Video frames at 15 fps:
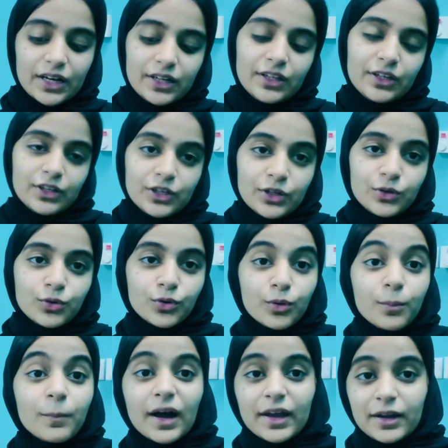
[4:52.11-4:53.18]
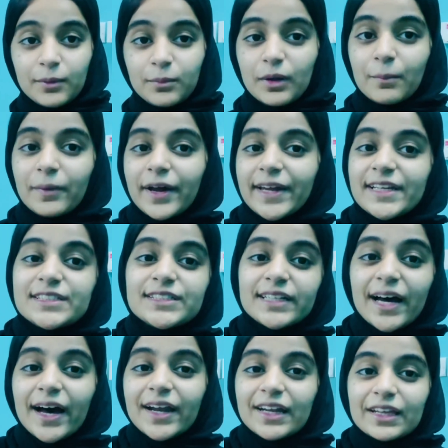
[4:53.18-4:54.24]
रही हूँ बाहर मैं बाहर
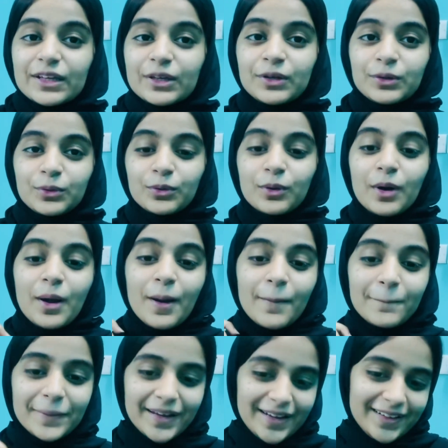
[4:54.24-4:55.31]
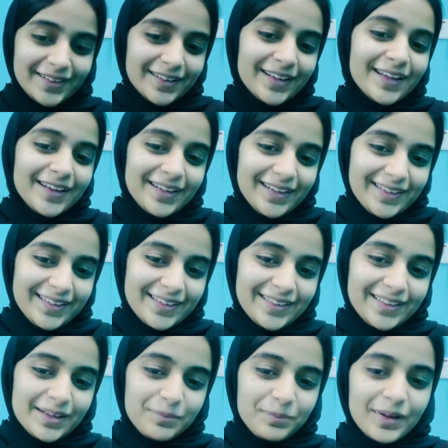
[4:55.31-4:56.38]
जा रही हूँ पेंट लेने के
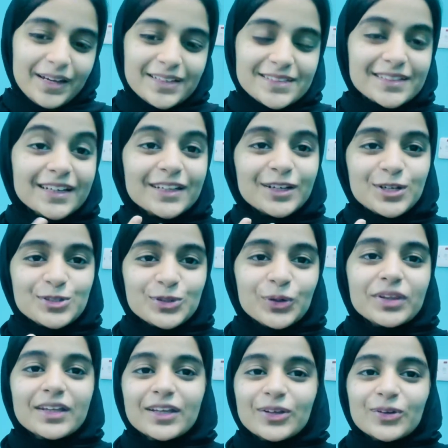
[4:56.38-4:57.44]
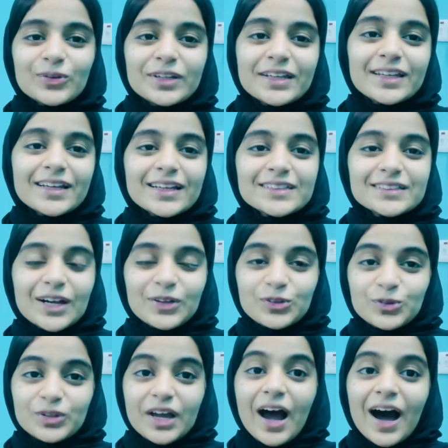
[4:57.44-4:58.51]
लिए पेंट्स कलर जो होते हैं क्यों लेने के लिए जा रहे हैं
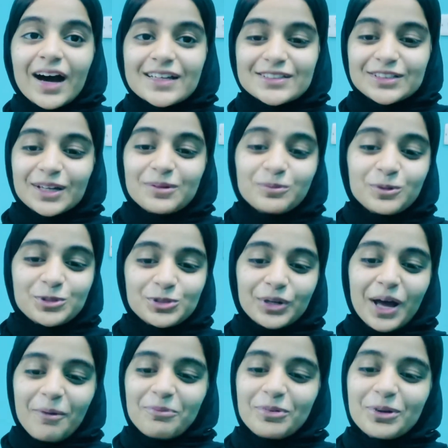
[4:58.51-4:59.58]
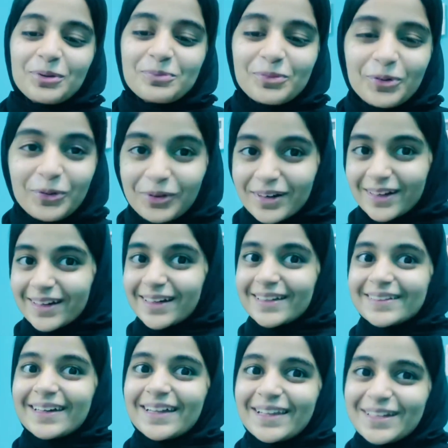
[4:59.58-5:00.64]
क्योंकि आजकल मुझे और आप ही को
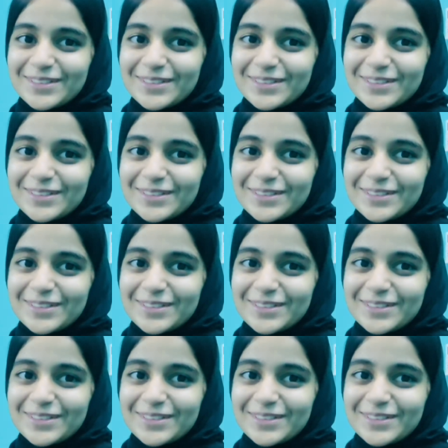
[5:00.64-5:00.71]
बहुत ज़्यादा